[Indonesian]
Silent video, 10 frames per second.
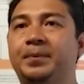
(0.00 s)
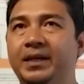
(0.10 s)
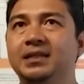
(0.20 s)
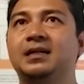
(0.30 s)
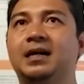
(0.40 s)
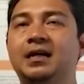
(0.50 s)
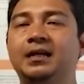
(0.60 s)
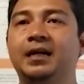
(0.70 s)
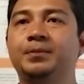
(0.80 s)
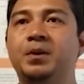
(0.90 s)
Tapi
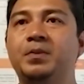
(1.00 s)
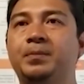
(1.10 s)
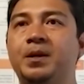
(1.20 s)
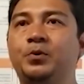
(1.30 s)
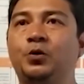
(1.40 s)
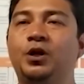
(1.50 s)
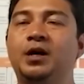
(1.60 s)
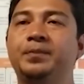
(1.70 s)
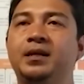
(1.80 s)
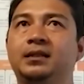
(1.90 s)
sekarang dengan beberapa
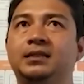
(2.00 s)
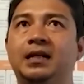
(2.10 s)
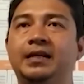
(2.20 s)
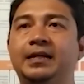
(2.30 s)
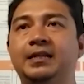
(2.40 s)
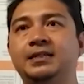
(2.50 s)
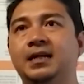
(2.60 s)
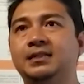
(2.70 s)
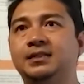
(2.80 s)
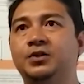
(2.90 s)
program yang telah
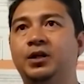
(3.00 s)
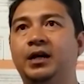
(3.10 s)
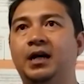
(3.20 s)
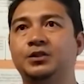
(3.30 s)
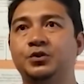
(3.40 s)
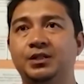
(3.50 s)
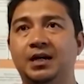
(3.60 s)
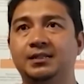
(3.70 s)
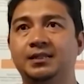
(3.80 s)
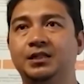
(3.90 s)
diinisiasi oleh
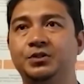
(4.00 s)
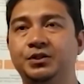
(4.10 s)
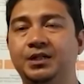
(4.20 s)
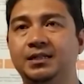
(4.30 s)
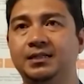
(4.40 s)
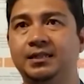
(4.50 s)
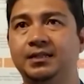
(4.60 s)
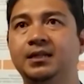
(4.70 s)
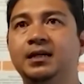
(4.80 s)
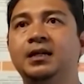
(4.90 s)

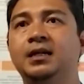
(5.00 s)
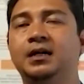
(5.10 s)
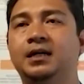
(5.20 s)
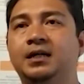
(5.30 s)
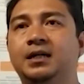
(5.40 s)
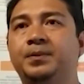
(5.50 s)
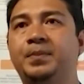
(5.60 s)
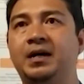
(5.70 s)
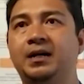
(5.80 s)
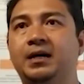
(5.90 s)
asosiasi-asosiasi uh,
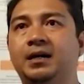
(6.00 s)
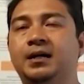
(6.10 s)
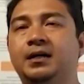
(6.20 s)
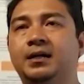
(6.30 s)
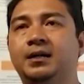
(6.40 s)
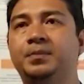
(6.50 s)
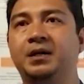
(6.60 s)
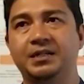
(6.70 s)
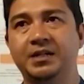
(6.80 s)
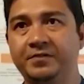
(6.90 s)
para uh,
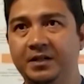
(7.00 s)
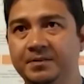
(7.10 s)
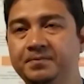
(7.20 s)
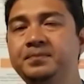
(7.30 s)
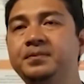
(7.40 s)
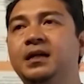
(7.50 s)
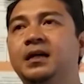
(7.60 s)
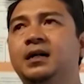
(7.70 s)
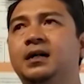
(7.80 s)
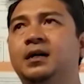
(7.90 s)
pekerja film,
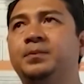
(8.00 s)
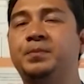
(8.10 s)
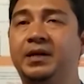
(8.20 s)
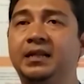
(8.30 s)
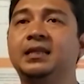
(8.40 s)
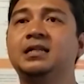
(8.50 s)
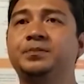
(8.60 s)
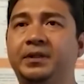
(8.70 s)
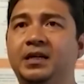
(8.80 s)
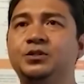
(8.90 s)
uh, pemerintah
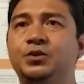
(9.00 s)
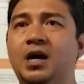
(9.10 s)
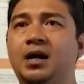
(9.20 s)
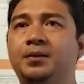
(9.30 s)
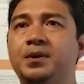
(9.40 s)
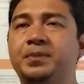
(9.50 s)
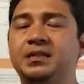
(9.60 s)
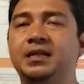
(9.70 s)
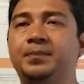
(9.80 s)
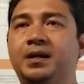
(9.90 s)
sebenarnya sedang
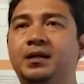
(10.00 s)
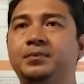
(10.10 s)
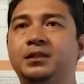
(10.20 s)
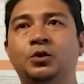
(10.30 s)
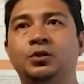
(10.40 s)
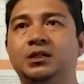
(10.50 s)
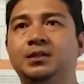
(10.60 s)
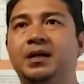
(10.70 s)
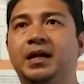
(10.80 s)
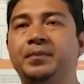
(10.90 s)
mempersiapkan
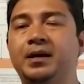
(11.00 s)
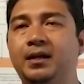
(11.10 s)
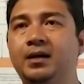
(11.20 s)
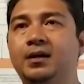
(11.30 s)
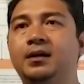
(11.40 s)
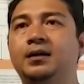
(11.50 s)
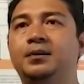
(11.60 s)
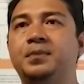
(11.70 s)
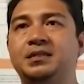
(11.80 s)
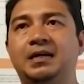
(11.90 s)
metode bagaimana
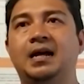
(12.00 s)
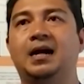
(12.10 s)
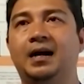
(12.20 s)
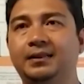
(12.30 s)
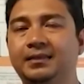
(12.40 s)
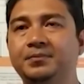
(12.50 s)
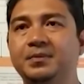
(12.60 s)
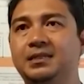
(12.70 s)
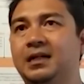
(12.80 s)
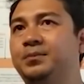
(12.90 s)
masyarakat
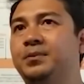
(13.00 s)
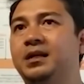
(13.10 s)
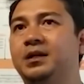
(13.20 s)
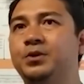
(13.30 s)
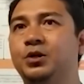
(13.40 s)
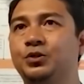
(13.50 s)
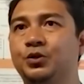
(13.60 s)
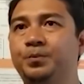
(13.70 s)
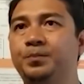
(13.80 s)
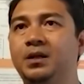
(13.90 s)
bisa kembali ke
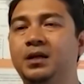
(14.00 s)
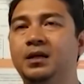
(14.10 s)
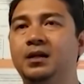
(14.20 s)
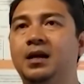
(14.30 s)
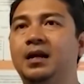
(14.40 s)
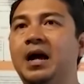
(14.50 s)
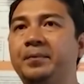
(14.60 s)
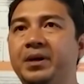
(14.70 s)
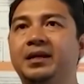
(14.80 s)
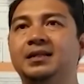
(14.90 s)
bioskop dengan
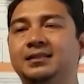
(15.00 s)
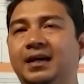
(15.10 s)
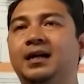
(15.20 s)
aman dan